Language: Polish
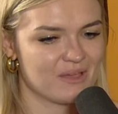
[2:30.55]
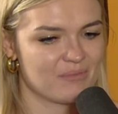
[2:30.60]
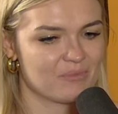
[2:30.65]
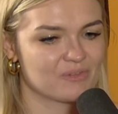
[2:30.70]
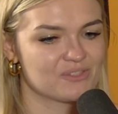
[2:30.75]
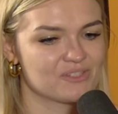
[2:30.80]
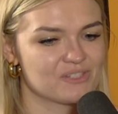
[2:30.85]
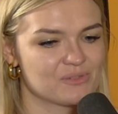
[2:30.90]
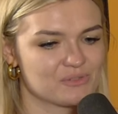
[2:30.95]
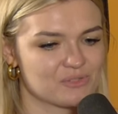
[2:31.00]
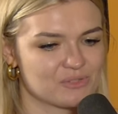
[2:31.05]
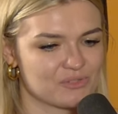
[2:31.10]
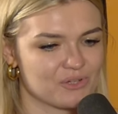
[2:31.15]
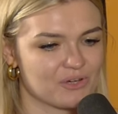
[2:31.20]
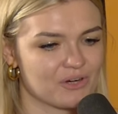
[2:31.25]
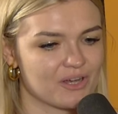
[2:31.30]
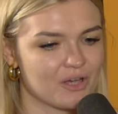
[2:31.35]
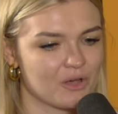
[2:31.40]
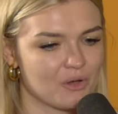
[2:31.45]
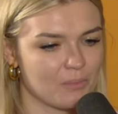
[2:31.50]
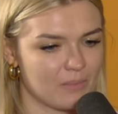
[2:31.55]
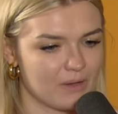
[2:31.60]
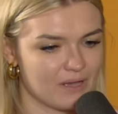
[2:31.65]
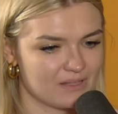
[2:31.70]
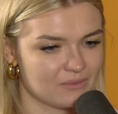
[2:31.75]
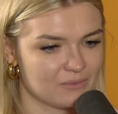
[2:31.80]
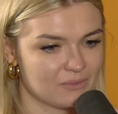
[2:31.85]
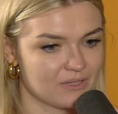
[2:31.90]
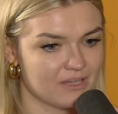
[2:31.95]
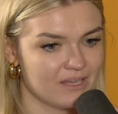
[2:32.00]
Emocje już trochę
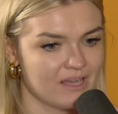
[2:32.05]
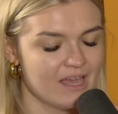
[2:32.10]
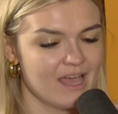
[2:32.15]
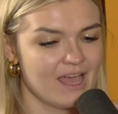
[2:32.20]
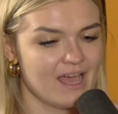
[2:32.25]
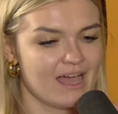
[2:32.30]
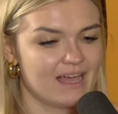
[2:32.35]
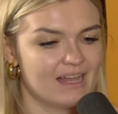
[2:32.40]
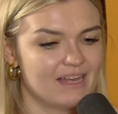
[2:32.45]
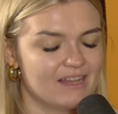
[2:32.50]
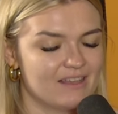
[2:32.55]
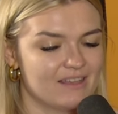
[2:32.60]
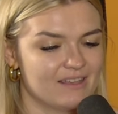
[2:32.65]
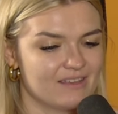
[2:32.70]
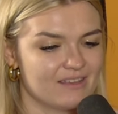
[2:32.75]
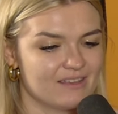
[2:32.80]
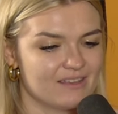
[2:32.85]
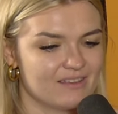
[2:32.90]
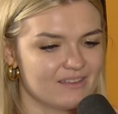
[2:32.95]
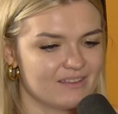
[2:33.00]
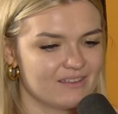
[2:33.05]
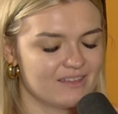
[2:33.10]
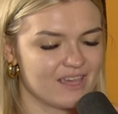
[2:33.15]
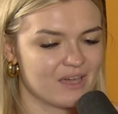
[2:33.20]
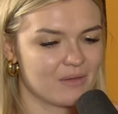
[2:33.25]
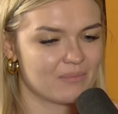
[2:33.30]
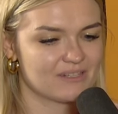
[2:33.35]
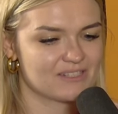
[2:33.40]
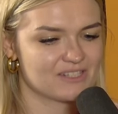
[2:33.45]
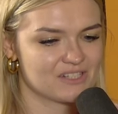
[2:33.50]
opadły, ale y,
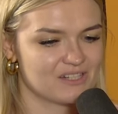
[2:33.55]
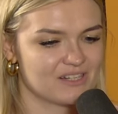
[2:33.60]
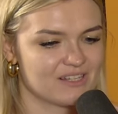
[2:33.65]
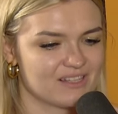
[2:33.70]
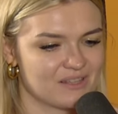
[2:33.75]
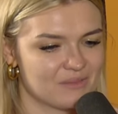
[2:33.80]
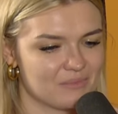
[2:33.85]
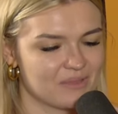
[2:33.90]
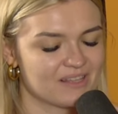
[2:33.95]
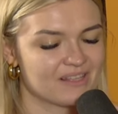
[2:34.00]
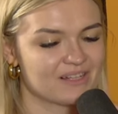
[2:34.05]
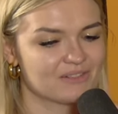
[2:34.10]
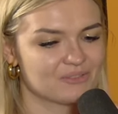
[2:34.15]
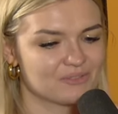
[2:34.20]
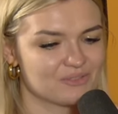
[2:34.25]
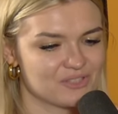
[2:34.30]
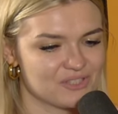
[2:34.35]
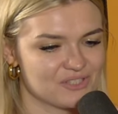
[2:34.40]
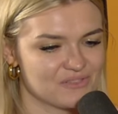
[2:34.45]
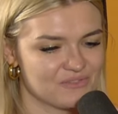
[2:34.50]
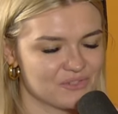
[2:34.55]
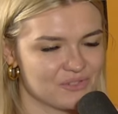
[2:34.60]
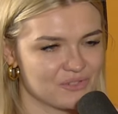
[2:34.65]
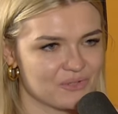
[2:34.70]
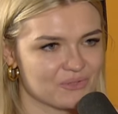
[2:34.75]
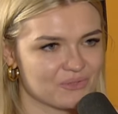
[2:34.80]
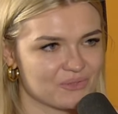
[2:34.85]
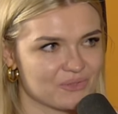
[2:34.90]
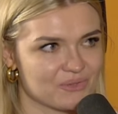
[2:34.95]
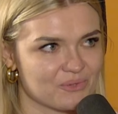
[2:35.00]
jak patrzę na ten medal, to gdzieś w
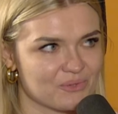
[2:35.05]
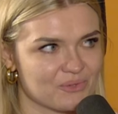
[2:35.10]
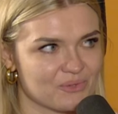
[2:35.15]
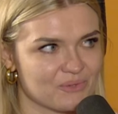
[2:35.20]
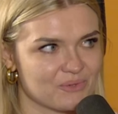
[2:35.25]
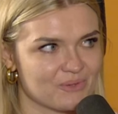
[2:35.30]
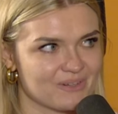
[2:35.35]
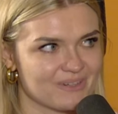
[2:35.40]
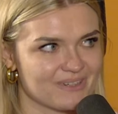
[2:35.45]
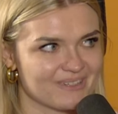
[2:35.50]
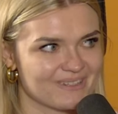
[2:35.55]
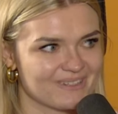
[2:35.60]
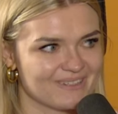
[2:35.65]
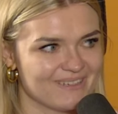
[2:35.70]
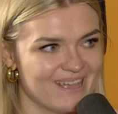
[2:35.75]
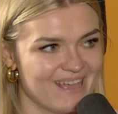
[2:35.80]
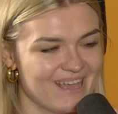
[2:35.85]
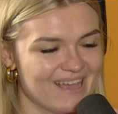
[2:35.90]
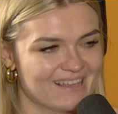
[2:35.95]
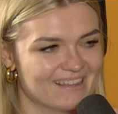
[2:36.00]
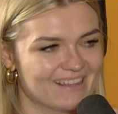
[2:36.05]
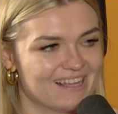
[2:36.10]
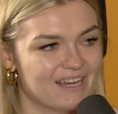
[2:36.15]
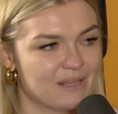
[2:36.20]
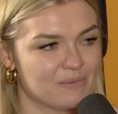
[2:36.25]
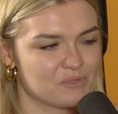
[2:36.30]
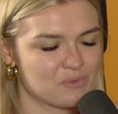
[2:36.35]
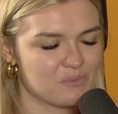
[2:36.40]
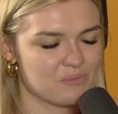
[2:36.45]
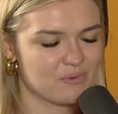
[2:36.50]
środku y,
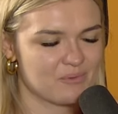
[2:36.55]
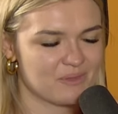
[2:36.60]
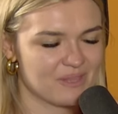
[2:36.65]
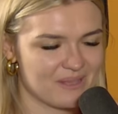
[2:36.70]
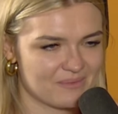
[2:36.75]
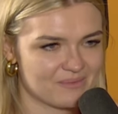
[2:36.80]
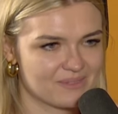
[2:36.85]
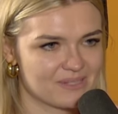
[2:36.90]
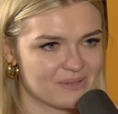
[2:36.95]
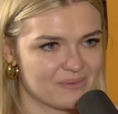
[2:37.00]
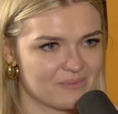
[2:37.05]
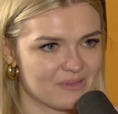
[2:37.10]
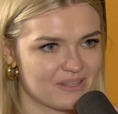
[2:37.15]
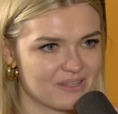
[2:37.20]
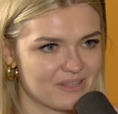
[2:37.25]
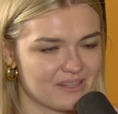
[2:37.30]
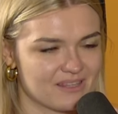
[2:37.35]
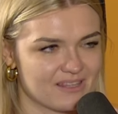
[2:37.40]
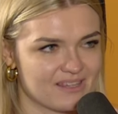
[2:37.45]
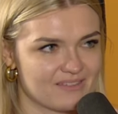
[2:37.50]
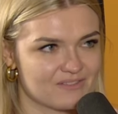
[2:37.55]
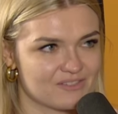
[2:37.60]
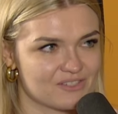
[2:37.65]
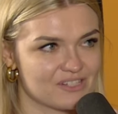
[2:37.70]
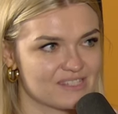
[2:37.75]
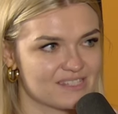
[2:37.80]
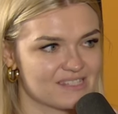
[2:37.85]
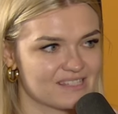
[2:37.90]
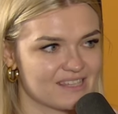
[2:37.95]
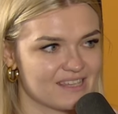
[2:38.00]
dalej przypominam sobie te
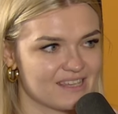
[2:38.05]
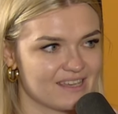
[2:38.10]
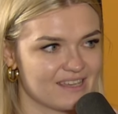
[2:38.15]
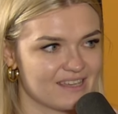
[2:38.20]
wszystkie,